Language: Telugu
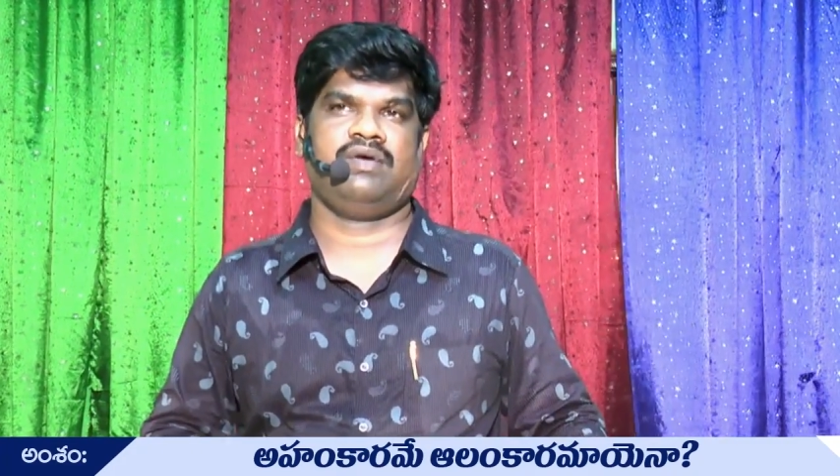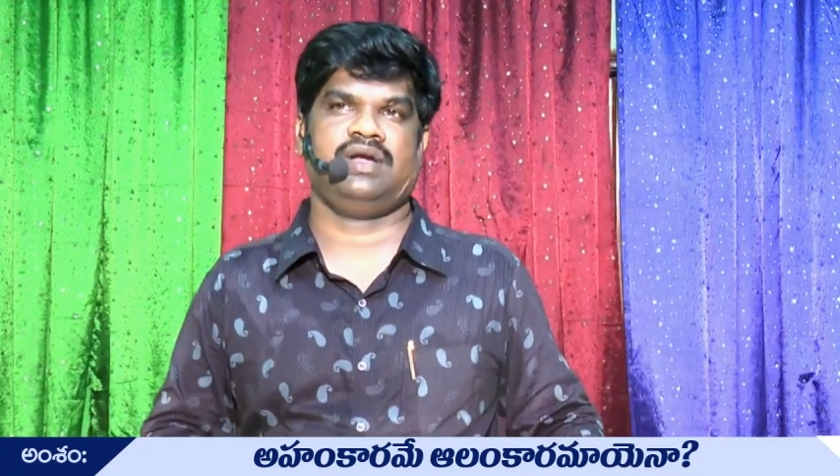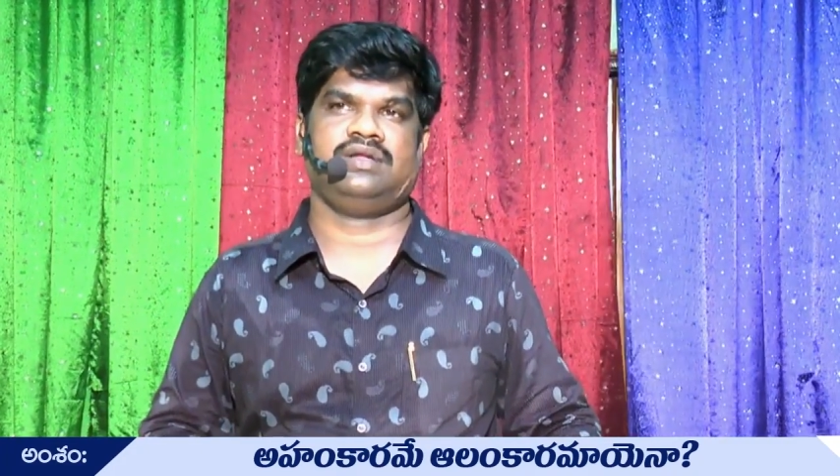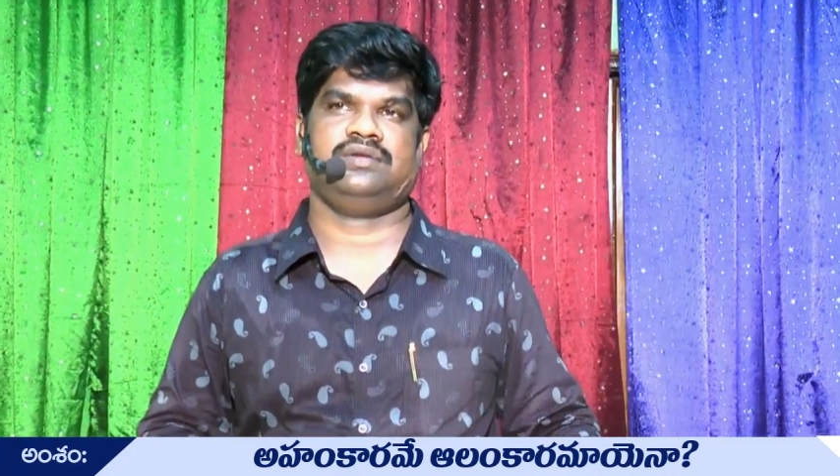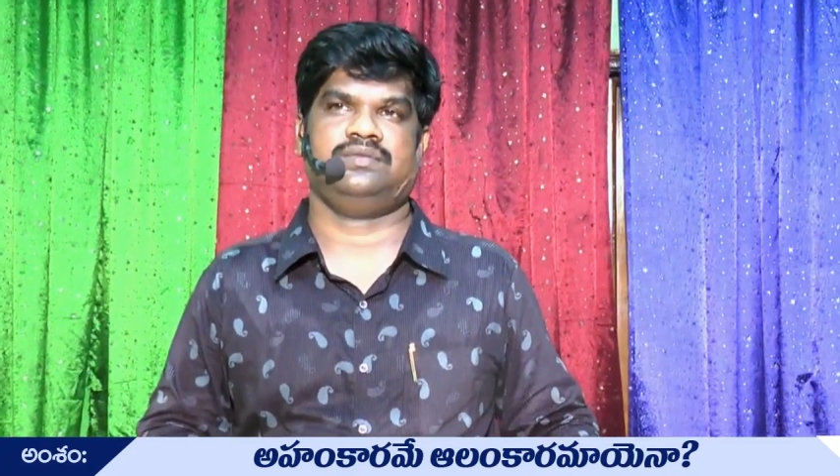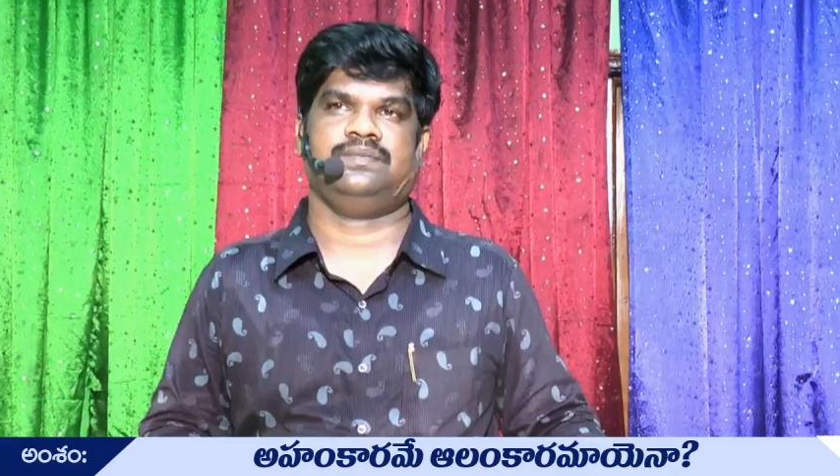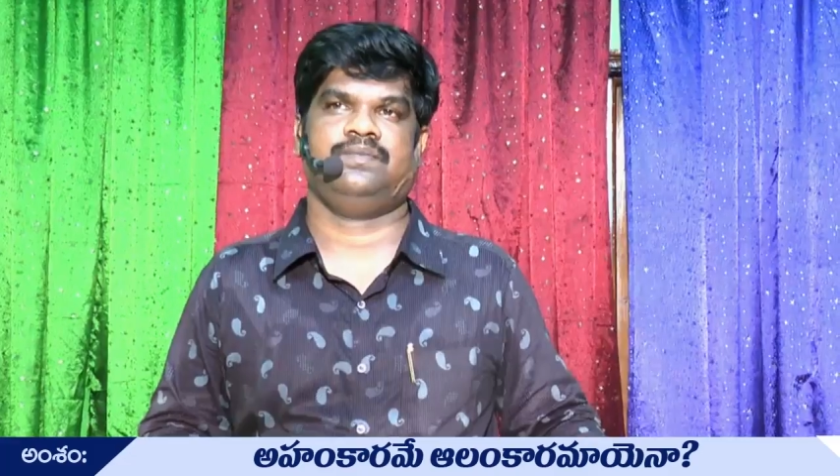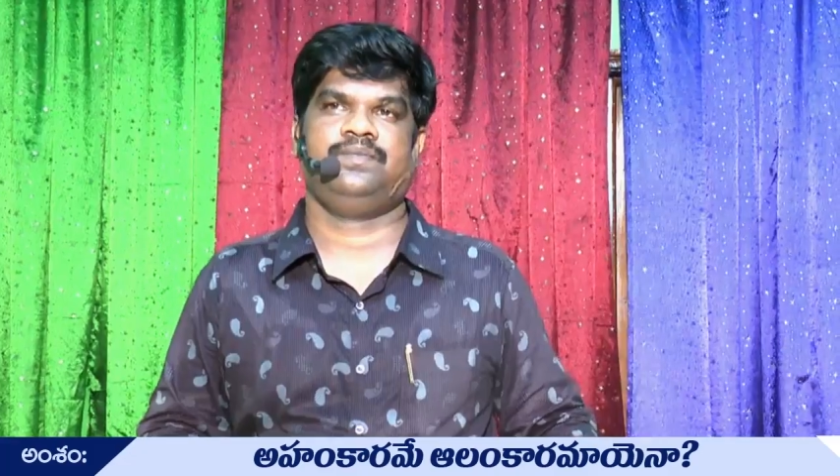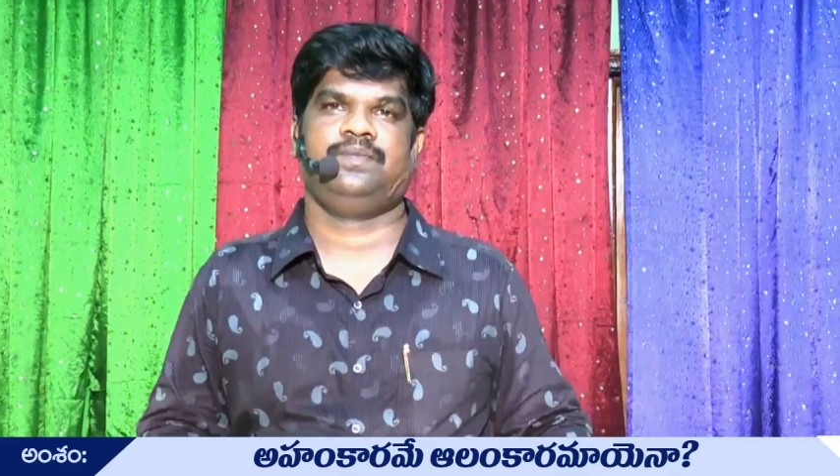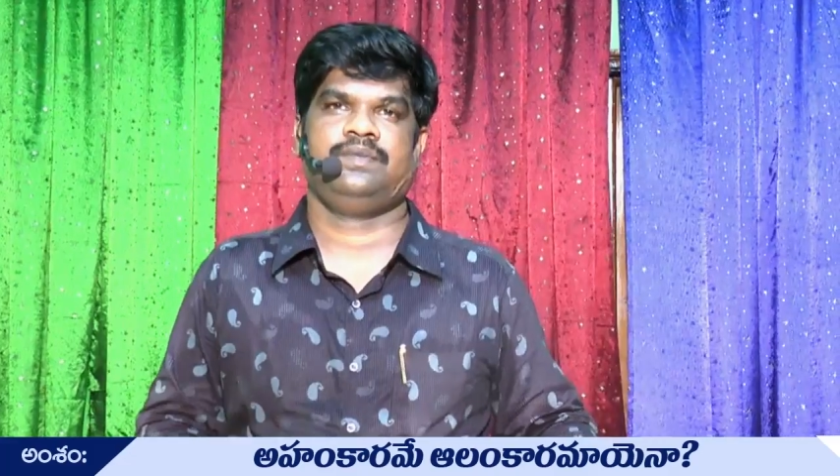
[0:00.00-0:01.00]
అవకాశం
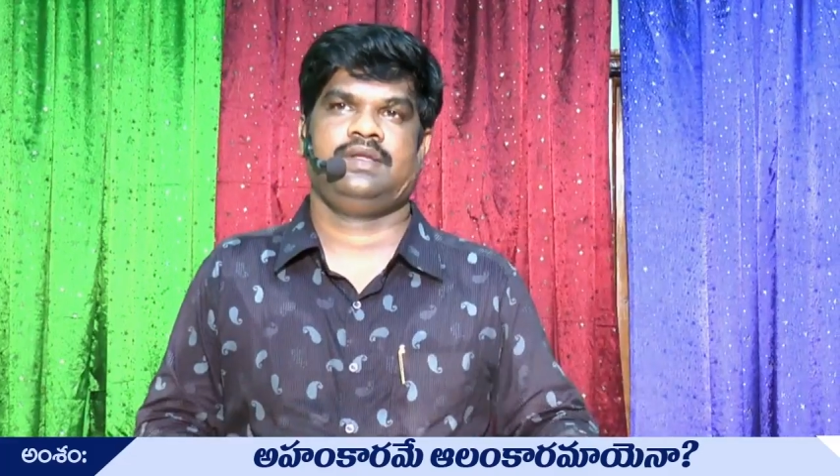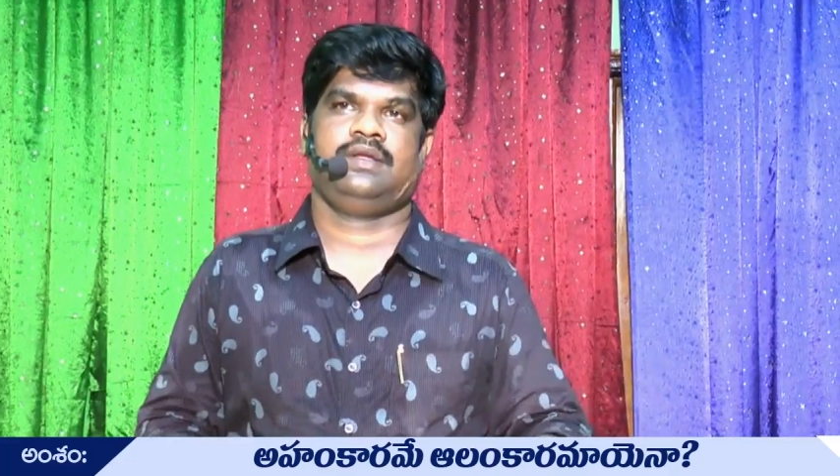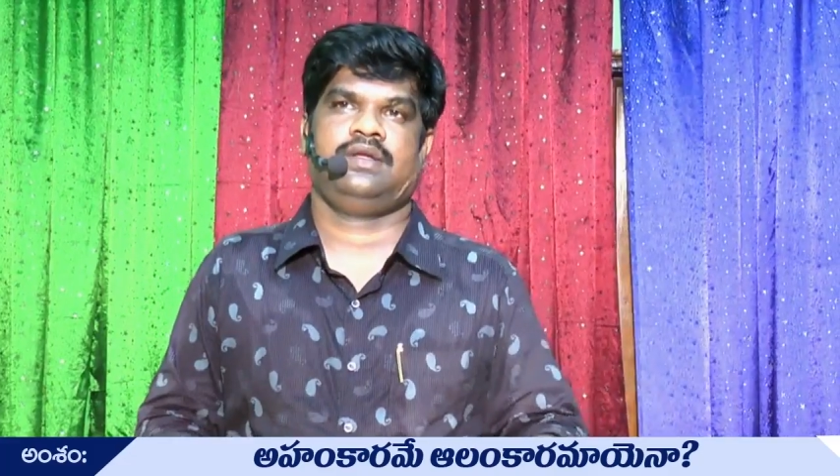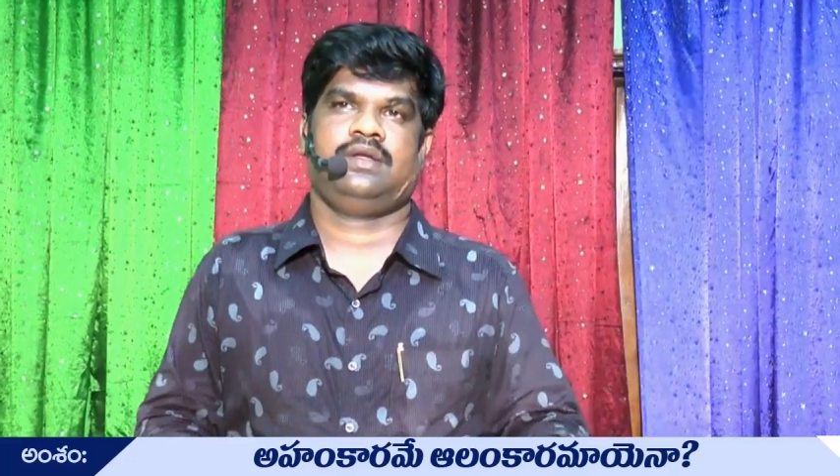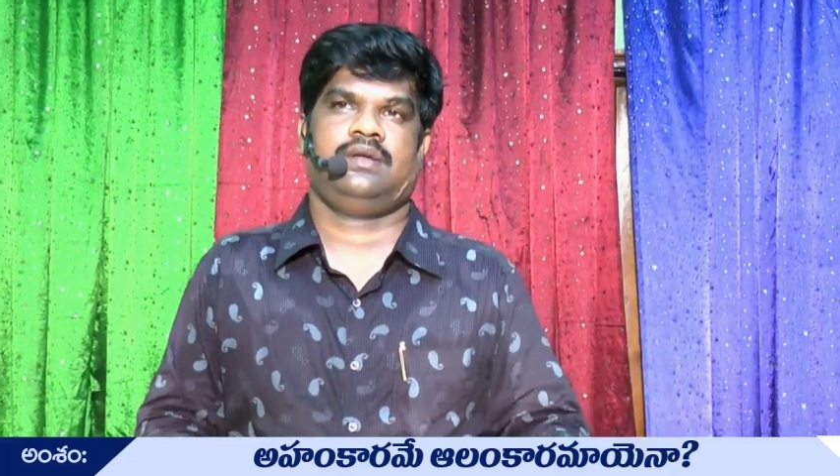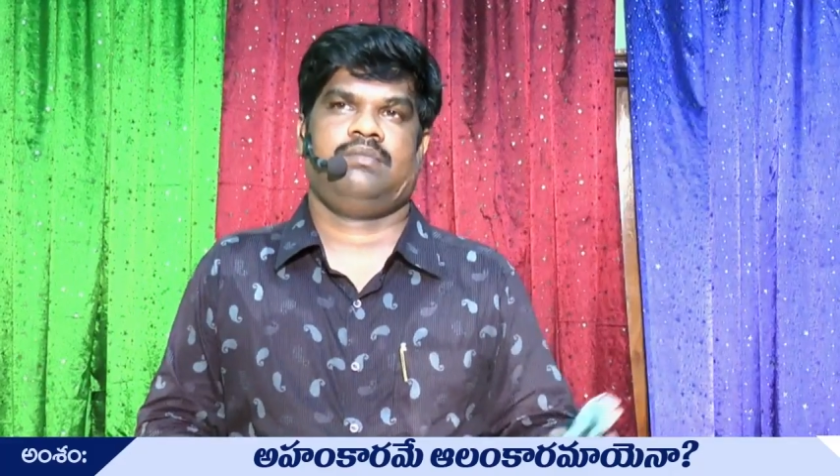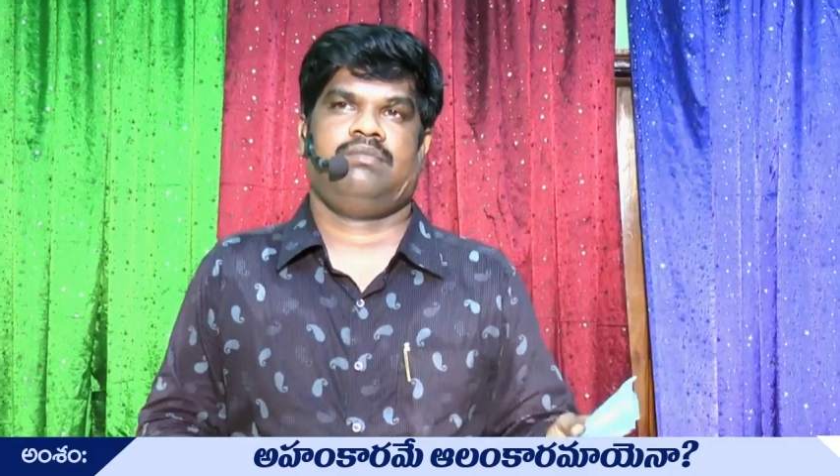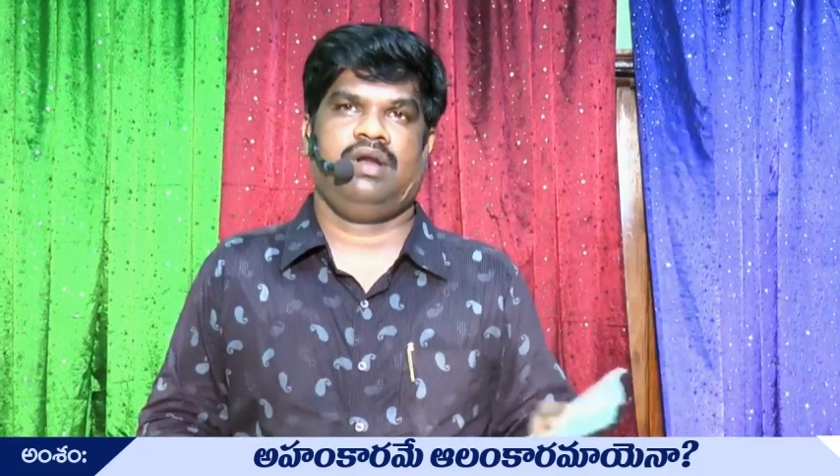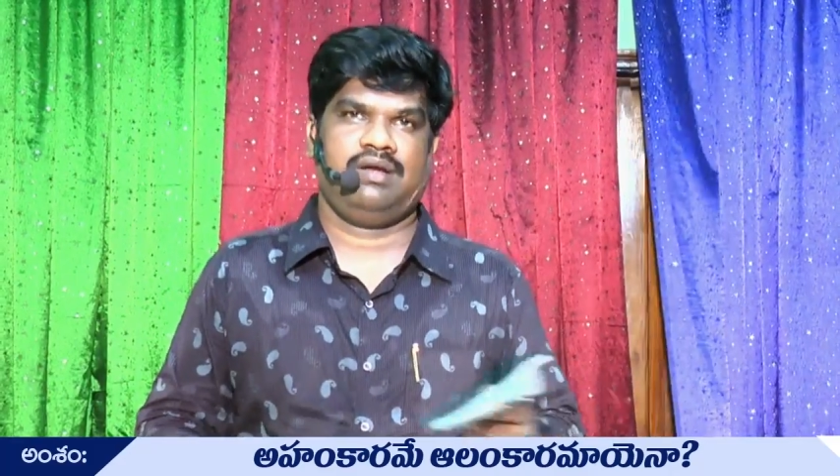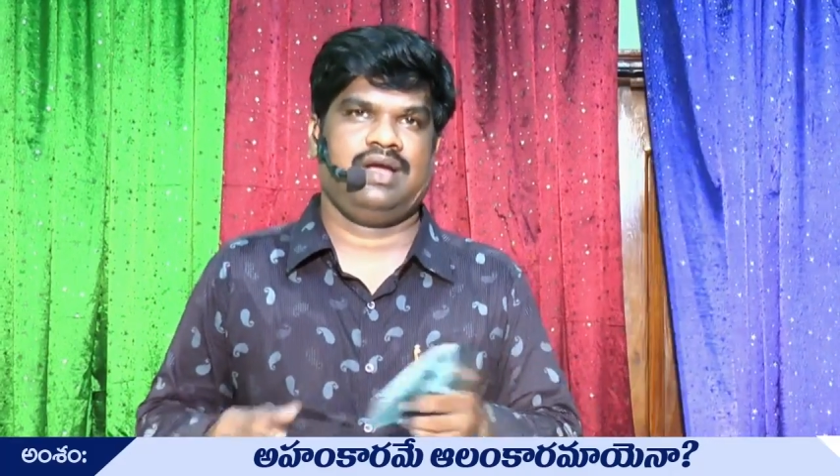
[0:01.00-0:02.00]
మనం